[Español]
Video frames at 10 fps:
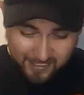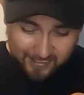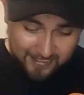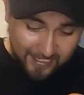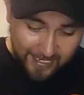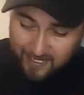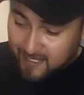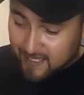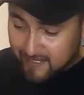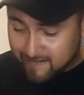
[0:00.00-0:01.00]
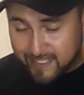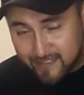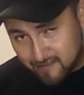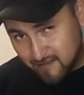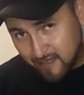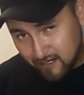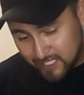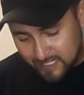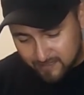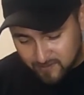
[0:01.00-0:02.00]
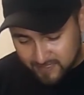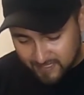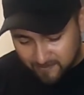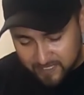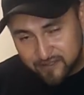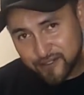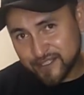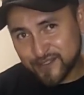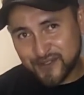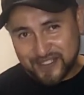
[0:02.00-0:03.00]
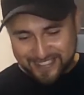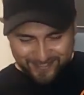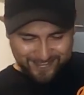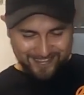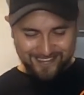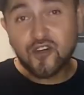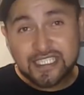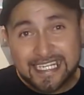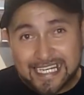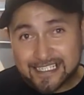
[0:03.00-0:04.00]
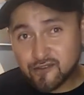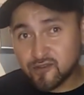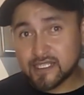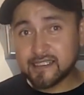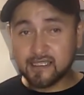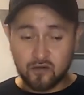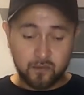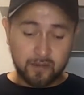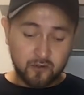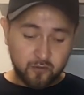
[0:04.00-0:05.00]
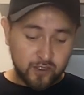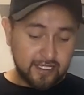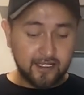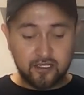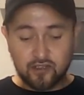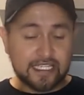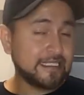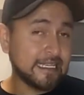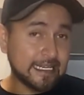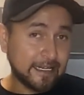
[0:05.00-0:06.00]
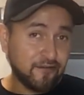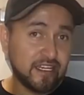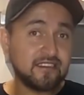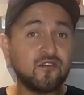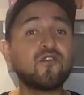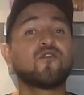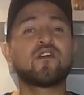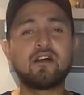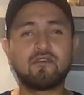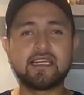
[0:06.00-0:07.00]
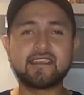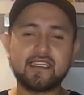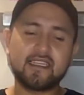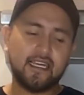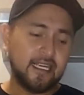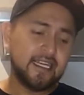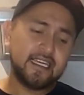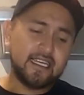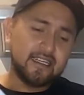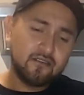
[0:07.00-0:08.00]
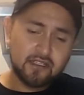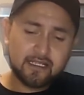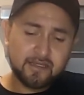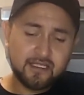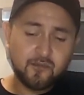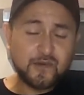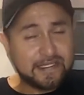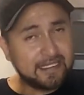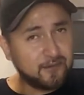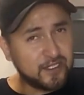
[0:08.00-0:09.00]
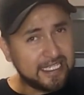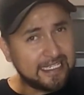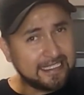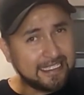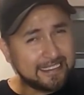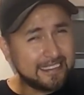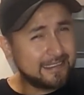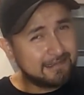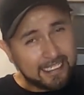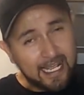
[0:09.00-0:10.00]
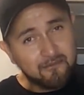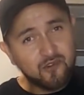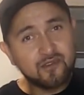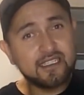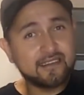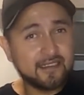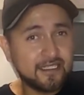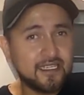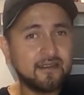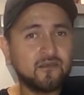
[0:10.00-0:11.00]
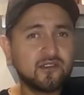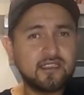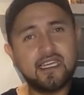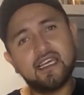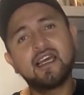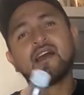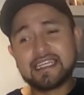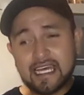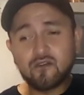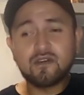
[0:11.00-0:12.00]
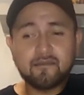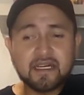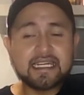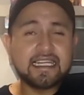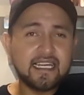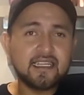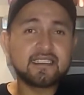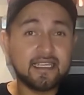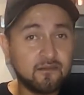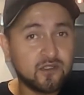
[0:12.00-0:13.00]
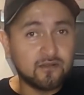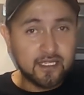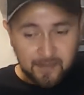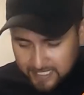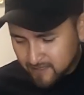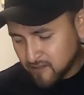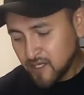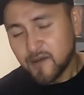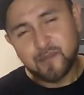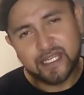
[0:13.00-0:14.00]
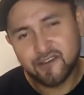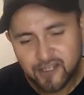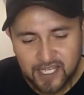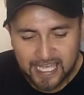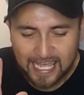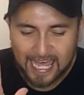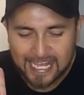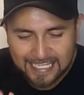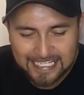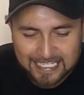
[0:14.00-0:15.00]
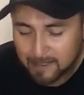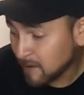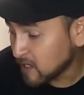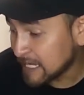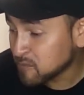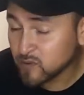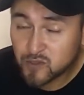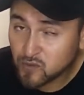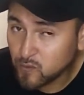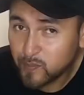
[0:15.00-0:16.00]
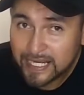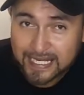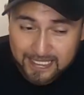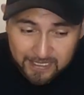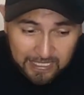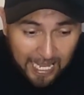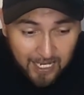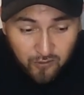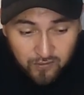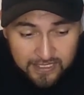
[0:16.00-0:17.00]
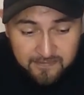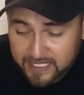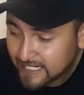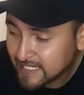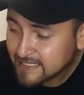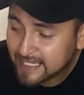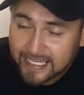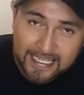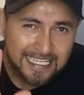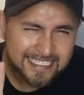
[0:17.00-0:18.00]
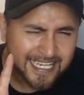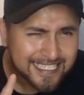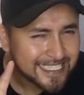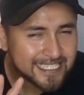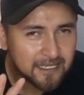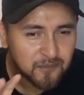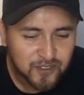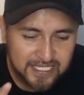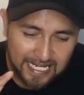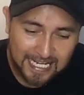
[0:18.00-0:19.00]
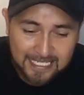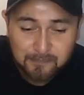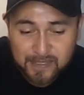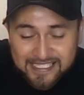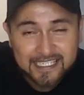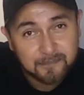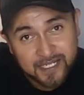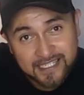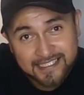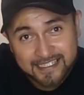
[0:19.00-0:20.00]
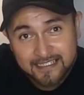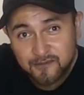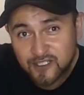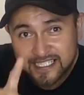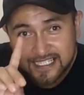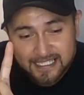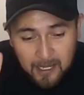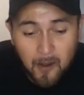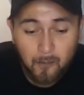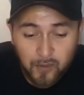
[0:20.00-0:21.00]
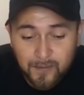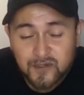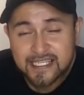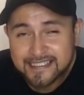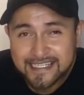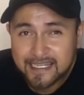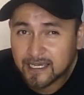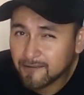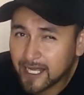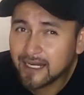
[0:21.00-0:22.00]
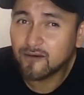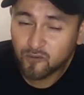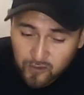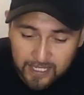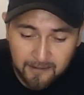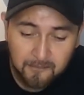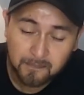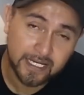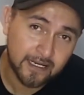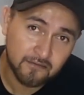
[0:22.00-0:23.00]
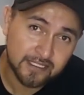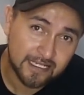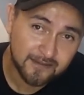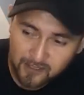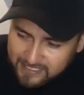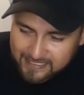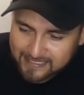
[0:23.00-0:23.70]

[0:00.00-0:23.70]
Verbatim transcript: Así que, la verdad, ahorita les voy a enseñar más truquitos con esto otra de las cosas que compramos muy seguido es refresco o agua en la tienda. Y regularmente pues estas botellas las tiramos, las desechamos y de alguna manera seguimos contaminando. Pero aquí las podemos ocupar de algunas maneras que ya que teníamos las pinzas para cerrar bolsas, podemos hacer igual una para nuestras bolsas.